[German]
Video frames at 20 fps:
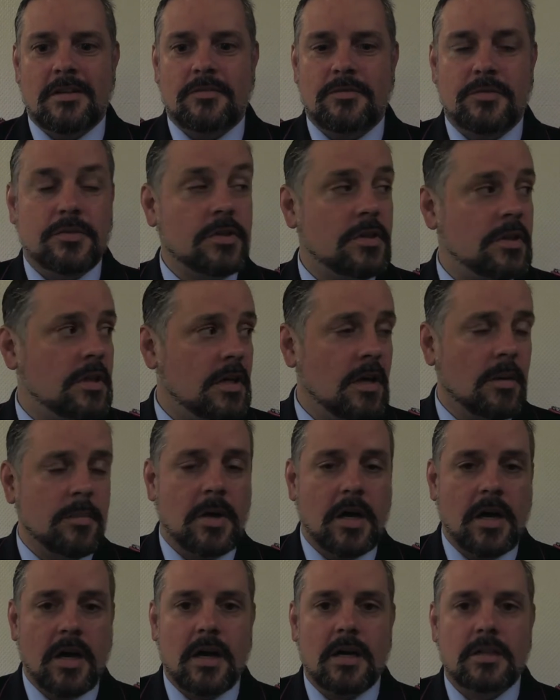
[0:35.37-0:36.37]
für die
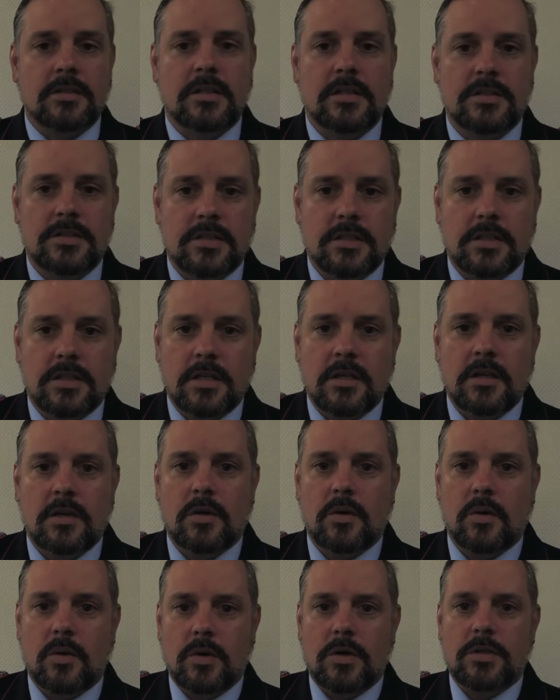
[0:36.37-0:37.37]
Kameraden, dass sie
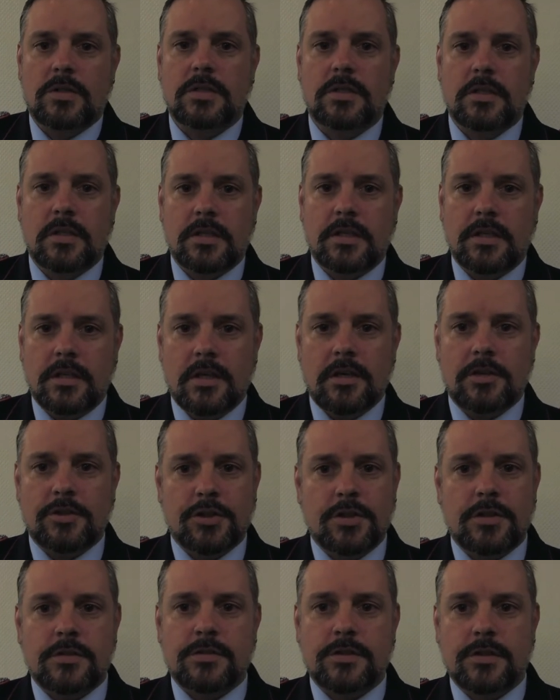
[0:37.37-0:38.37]
heute hier
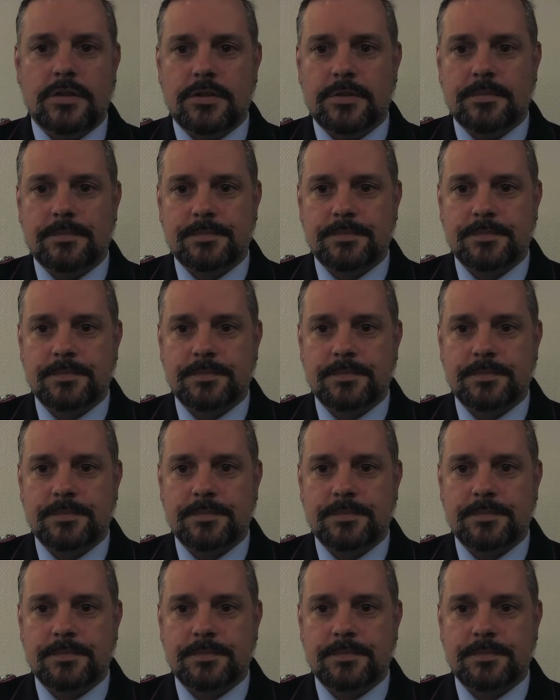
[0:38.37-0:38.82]
erschienen sind.